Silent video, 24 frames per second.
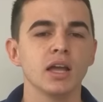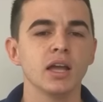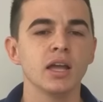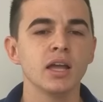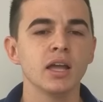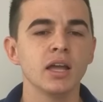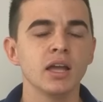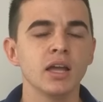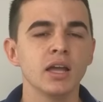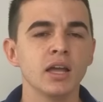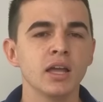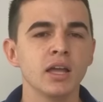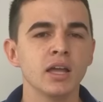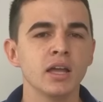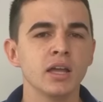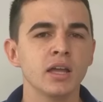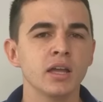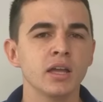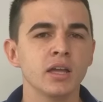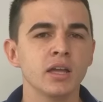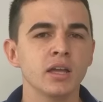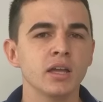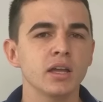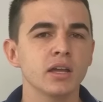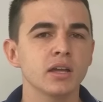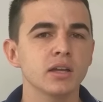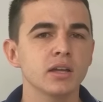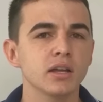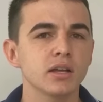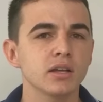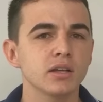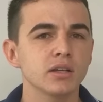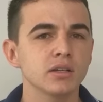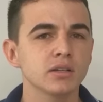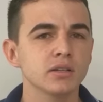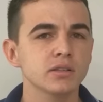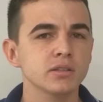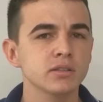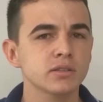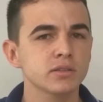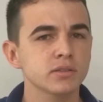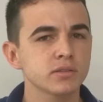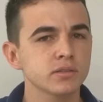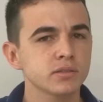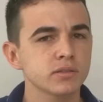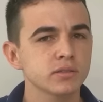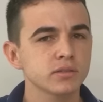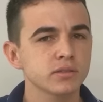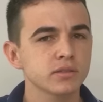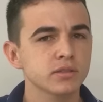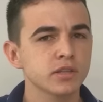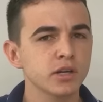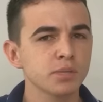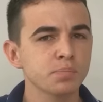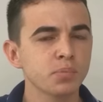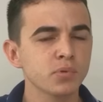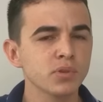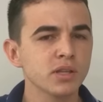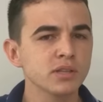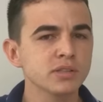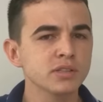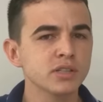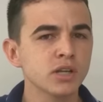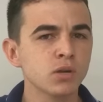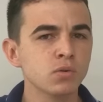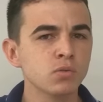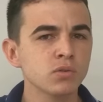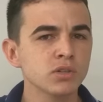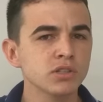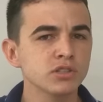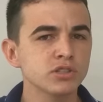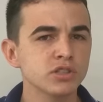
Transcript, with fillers: É, Tripulação